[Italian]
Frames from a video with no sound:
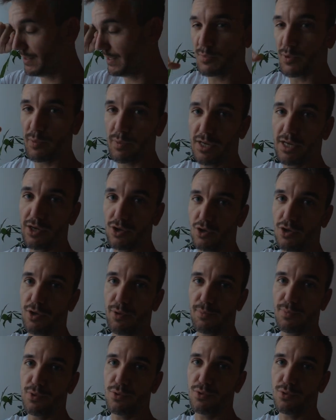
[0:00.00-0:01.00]
Lì
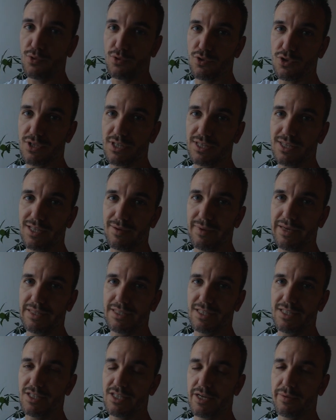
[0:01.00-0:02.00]
pubblico più
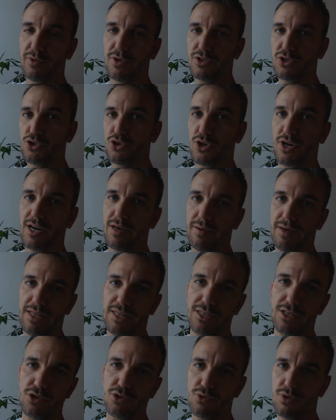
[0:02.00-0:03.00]
costantemente, diciamo,
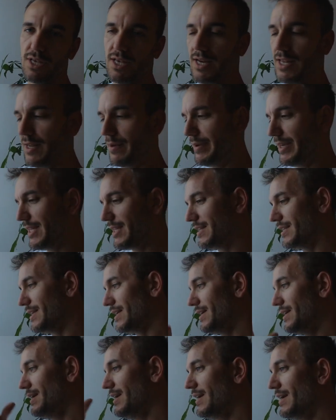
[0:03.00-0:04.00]
aggiornamenti sugli
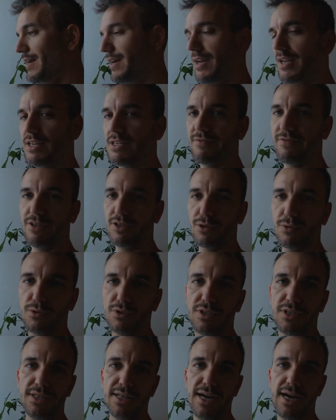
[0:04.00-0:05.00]
allenamenti, le sfide
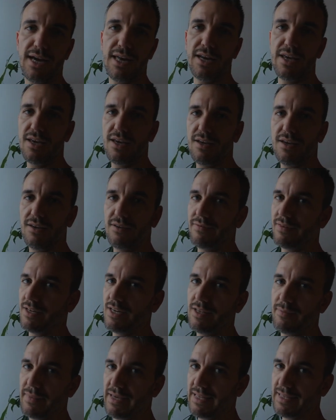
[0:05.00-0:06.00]
quotidiane, i
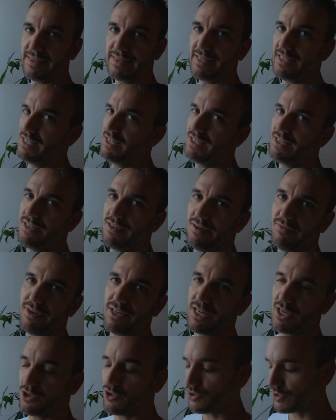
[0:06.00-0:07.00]
fallimenti e
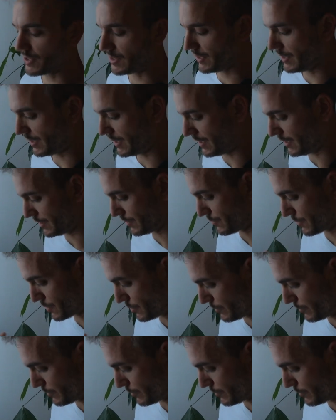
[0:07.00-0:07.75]
varie cose del, di